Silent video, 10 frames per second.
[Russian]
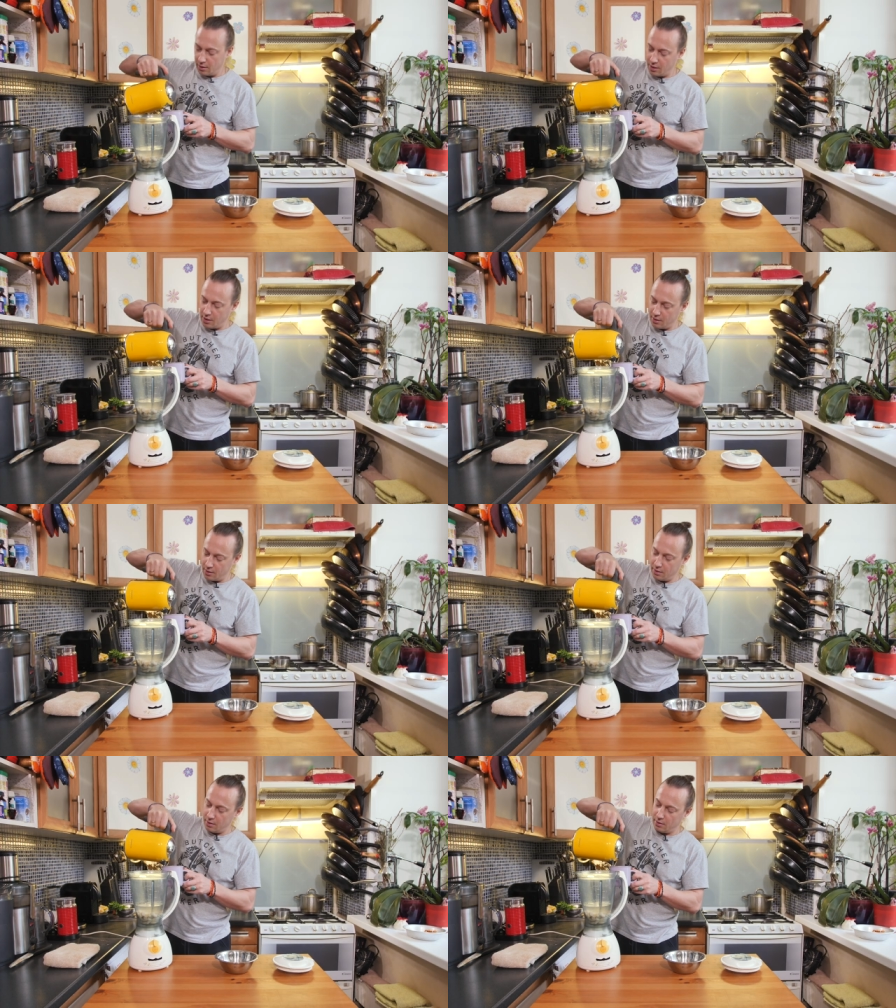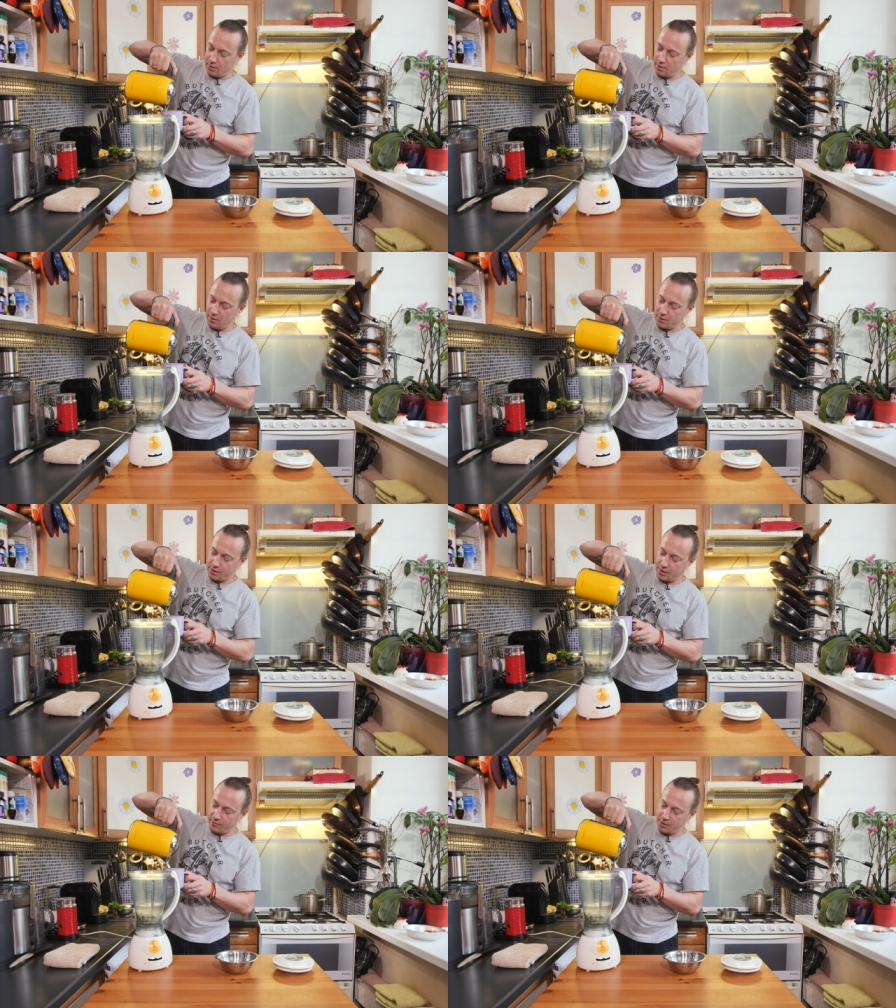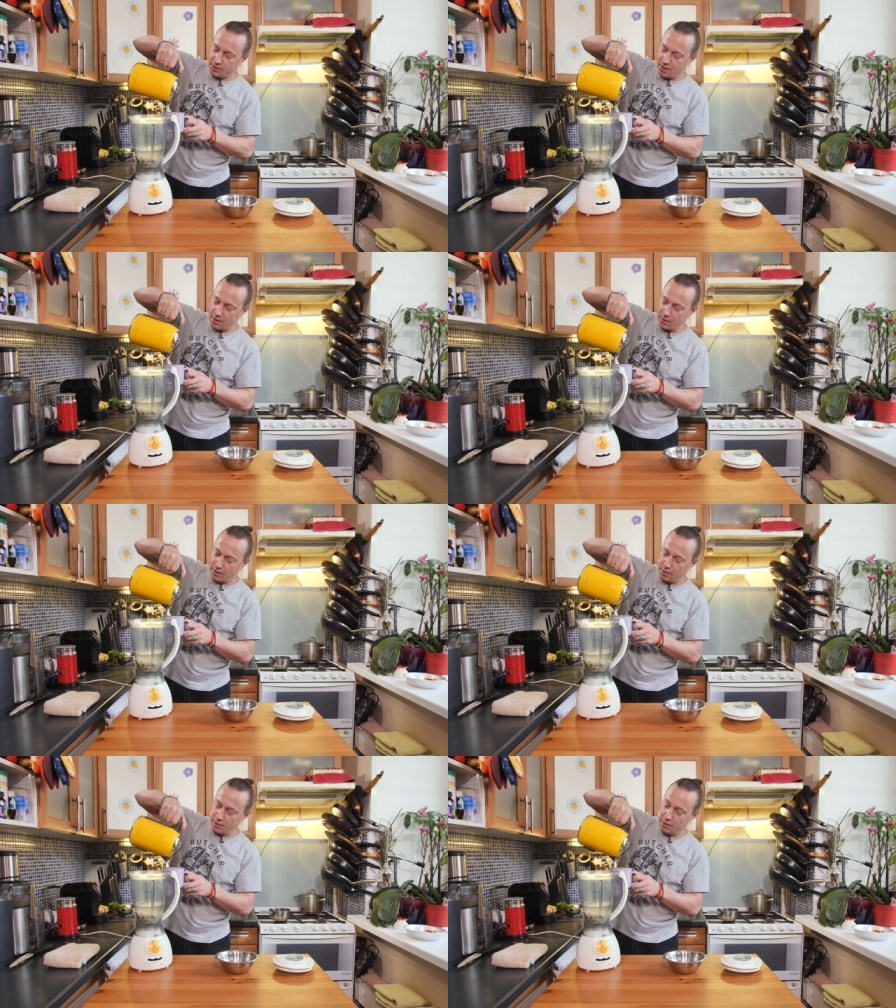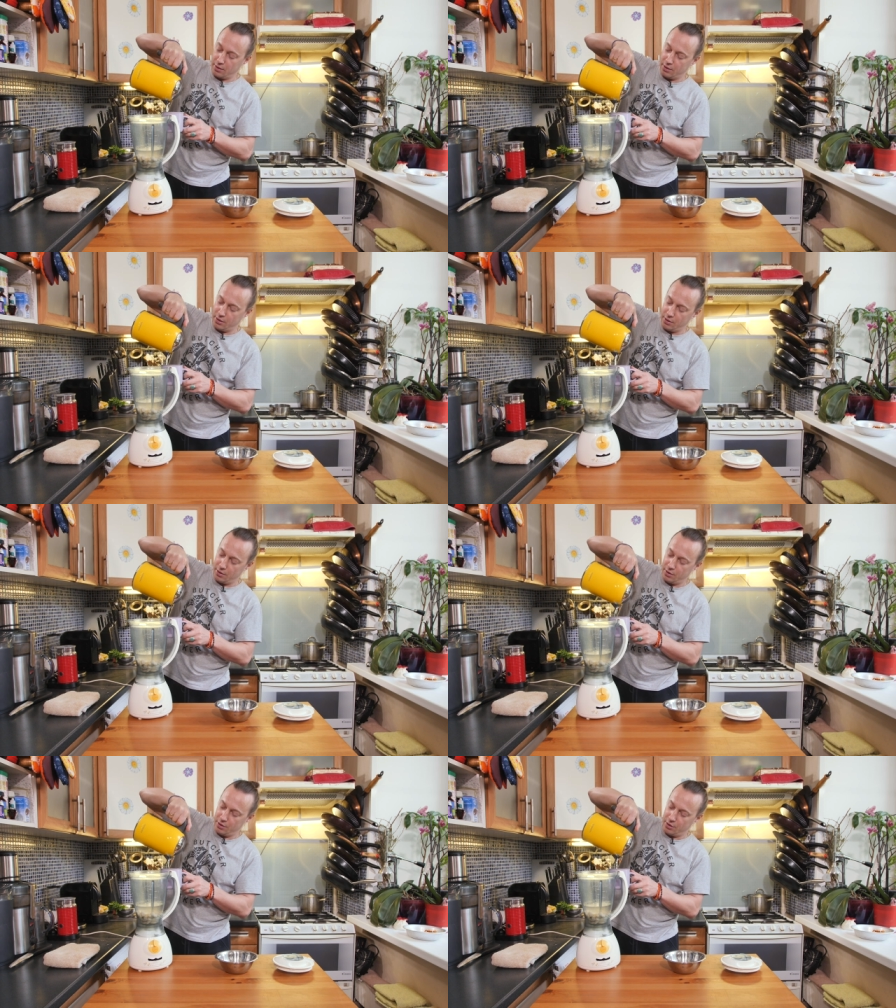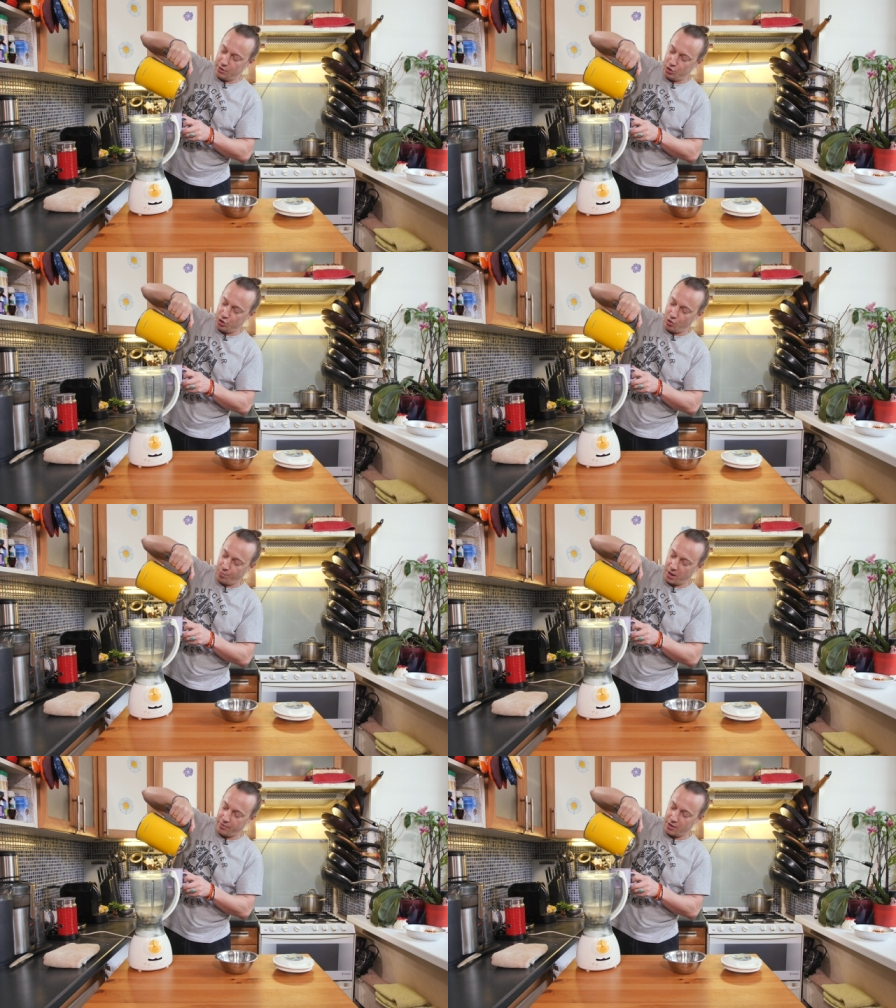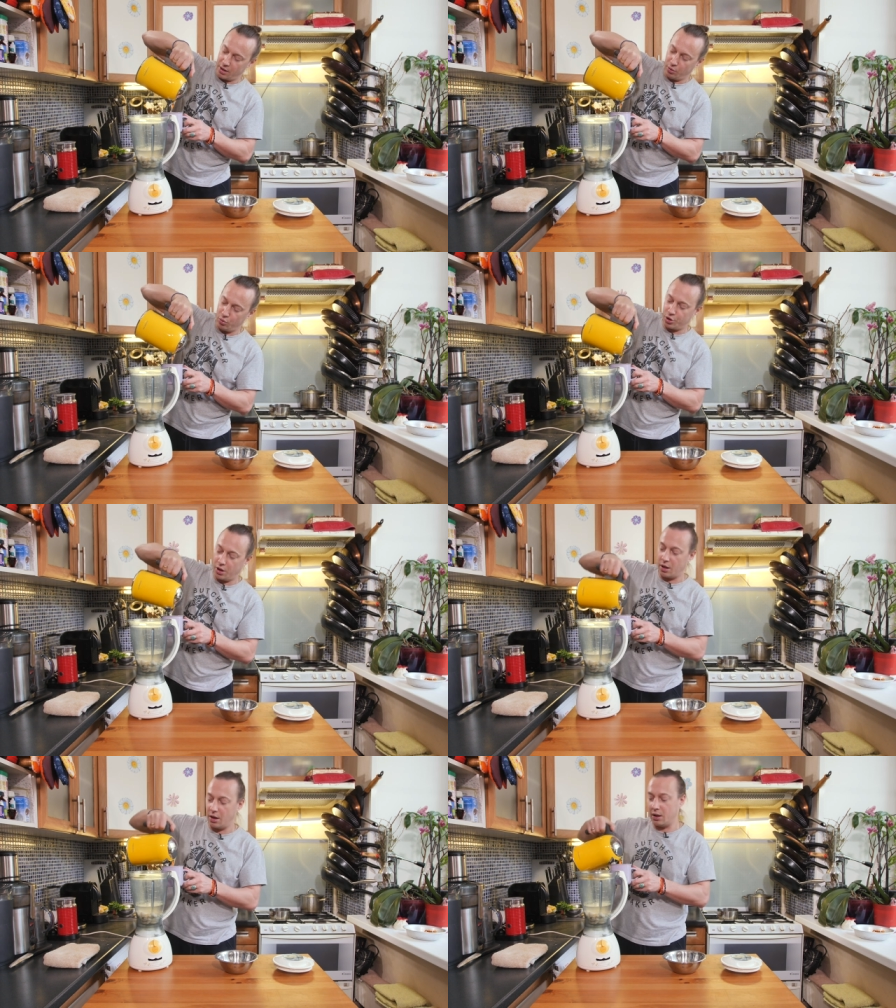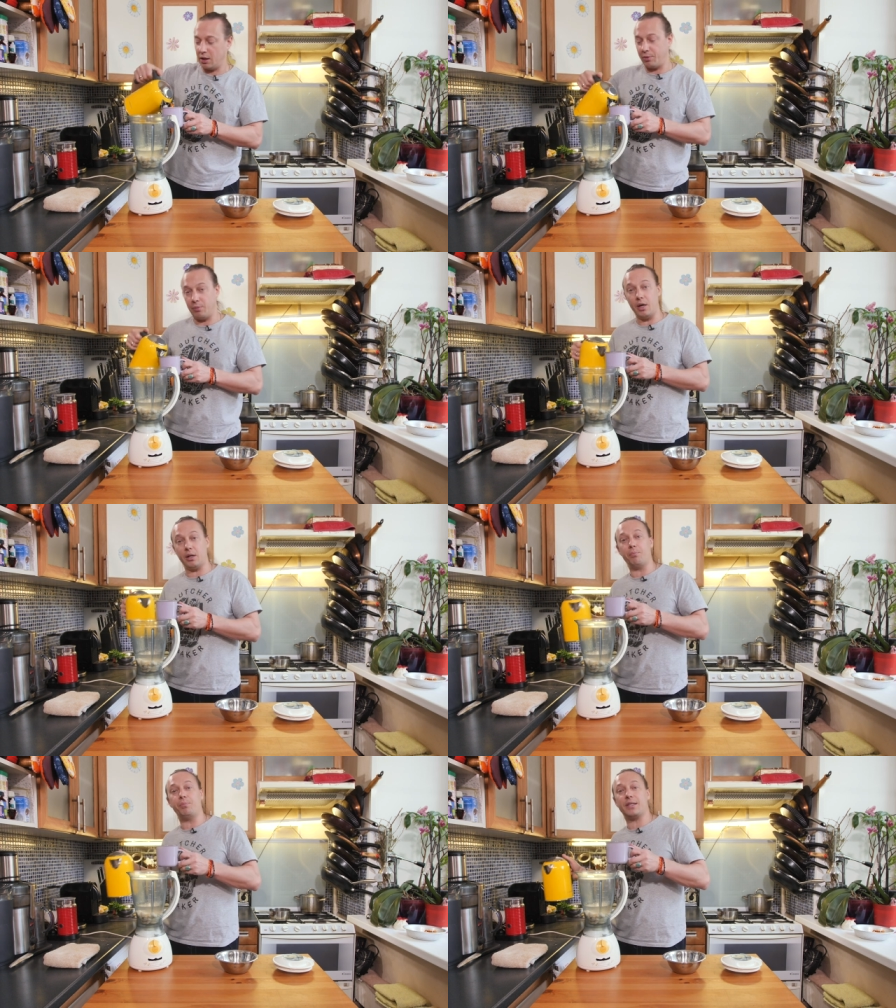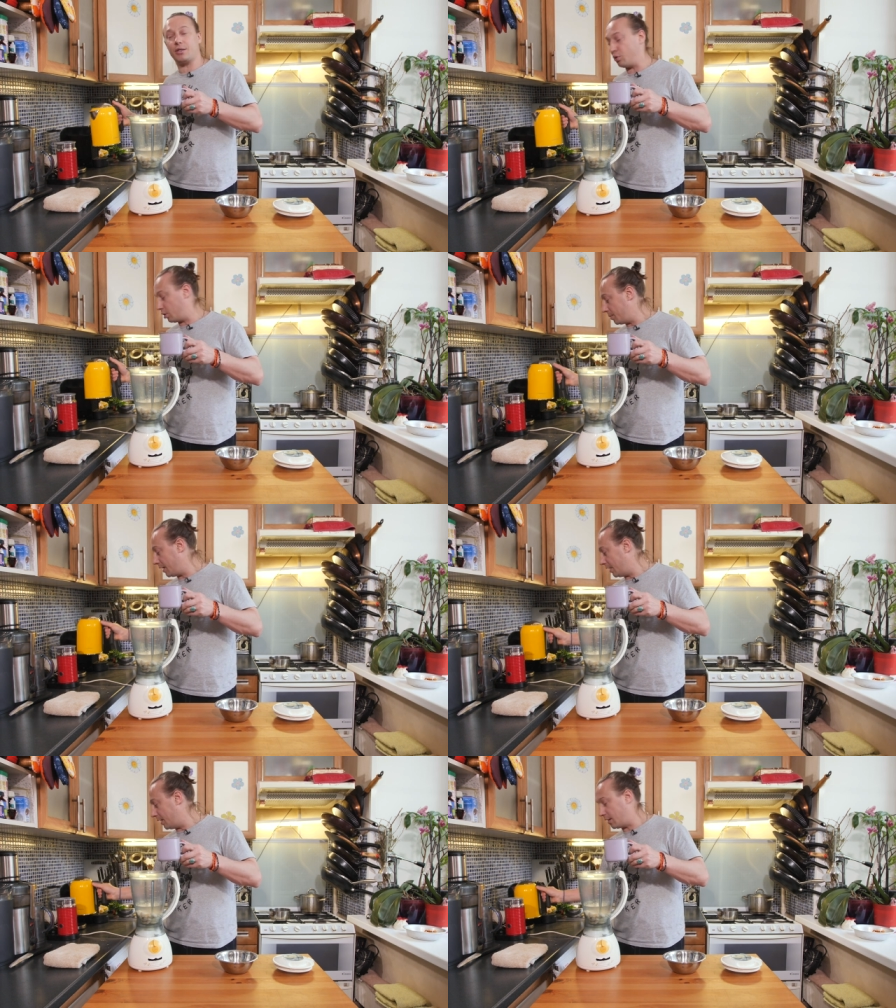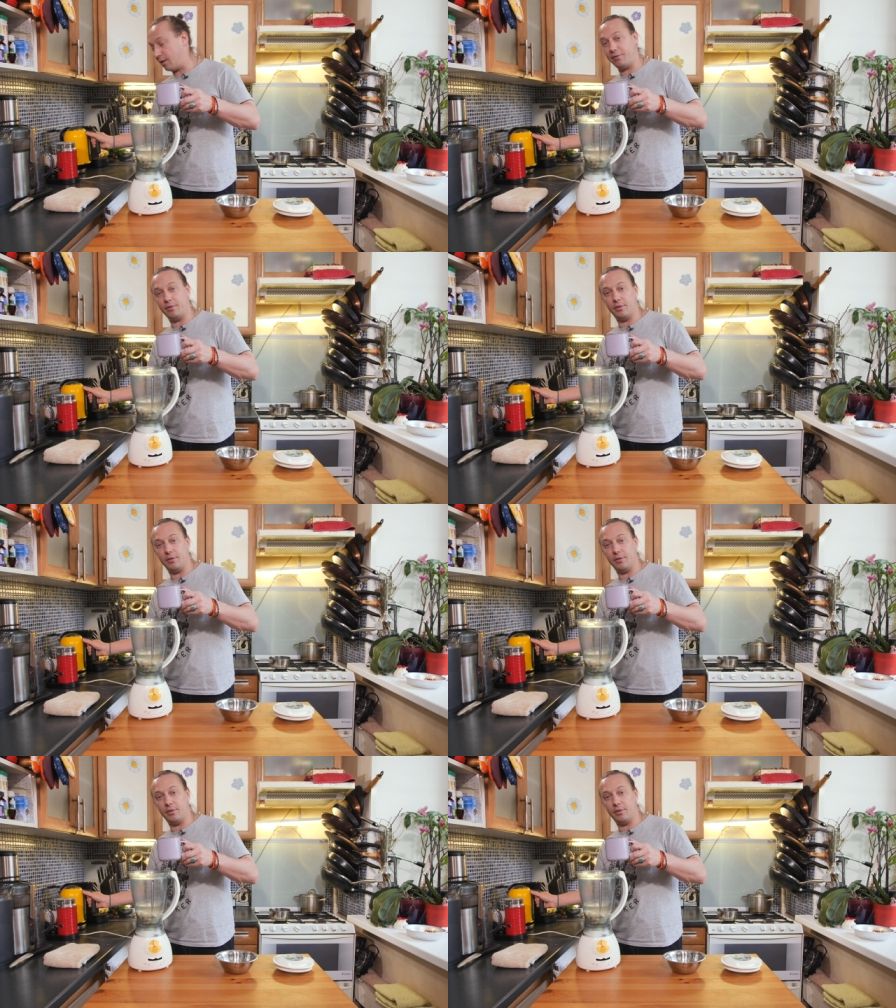И, соответственно, еще половина кружки, это примерно 500 миллилитров